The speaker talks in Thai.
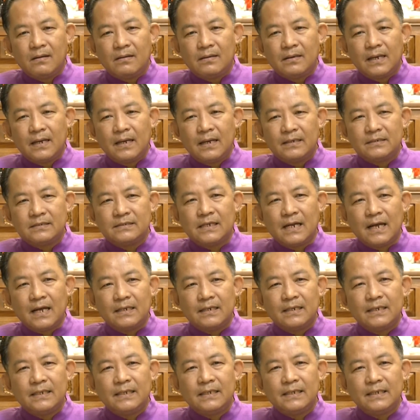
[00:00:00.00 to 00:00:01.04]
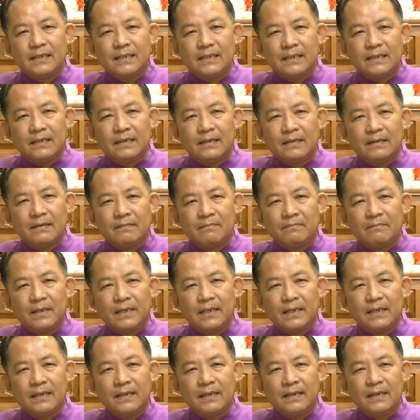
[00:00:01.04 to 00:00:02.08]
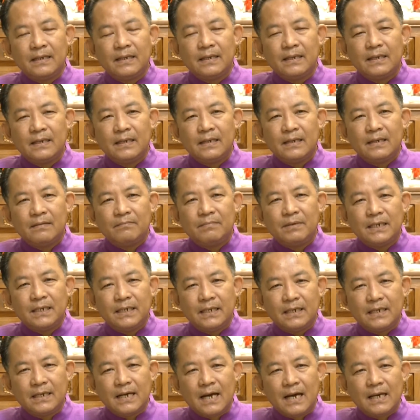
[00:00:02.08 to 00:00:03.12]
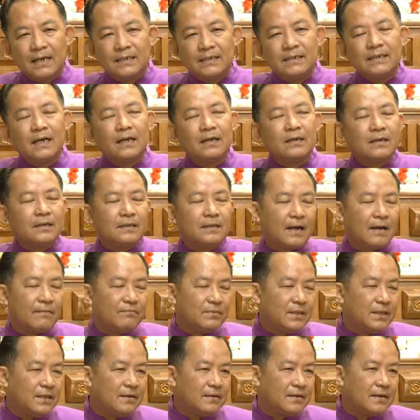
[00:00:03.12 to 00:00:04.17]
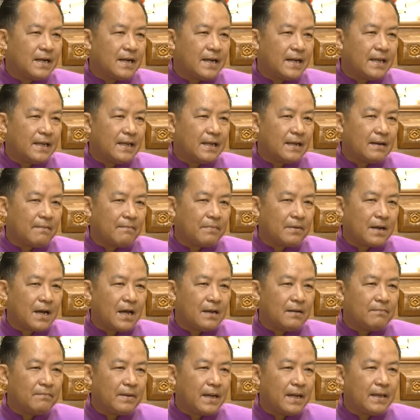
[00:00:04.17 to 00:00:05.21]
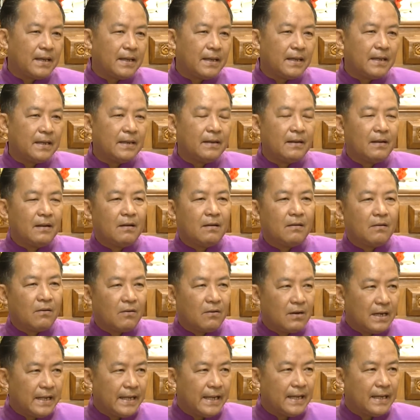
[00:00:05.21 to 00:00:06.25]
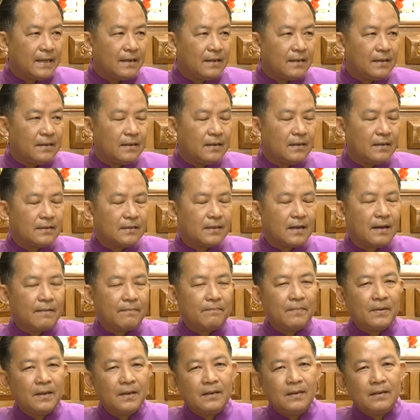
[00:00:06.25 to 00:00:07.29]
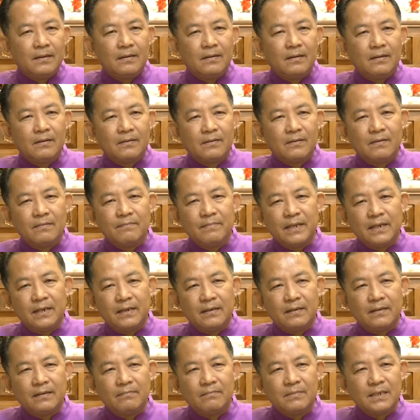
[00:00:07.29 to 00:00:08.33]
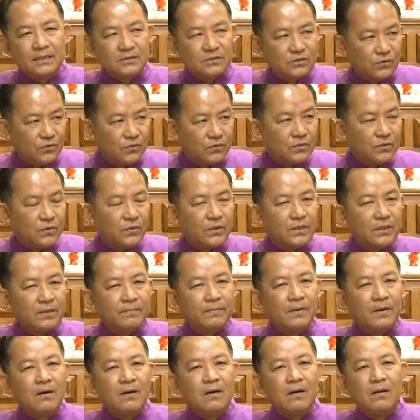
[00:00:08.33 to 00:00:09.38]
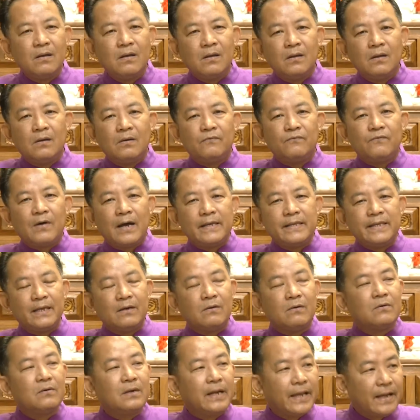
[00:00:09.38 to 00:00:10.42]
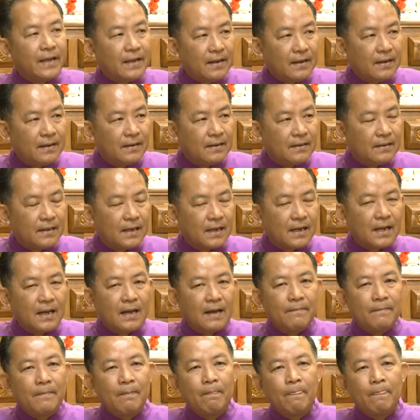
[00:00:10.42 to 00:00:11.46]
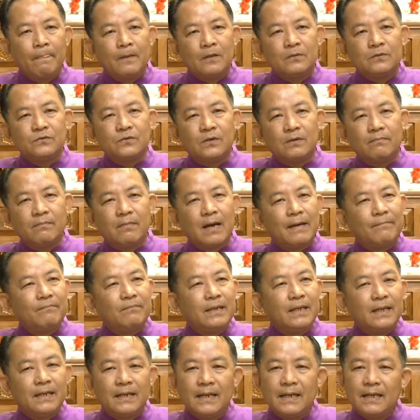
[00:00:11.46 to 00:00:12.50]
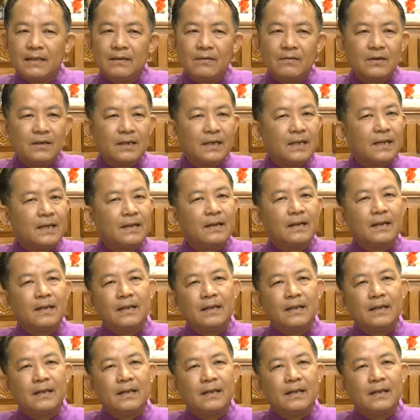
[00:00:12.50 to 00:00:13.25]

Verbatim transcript: ในลักษณะที่มีพฤติการหรือการกระทำที่คล้ายกับการไปล้อเลียนนะครับ แล้วก็หมิ่นเบื้องสูงโดยเฉพาะฝ่ายหญิงองค์เล็กนะครับ ส่วนมามเนี่ยแน่นอนฮะ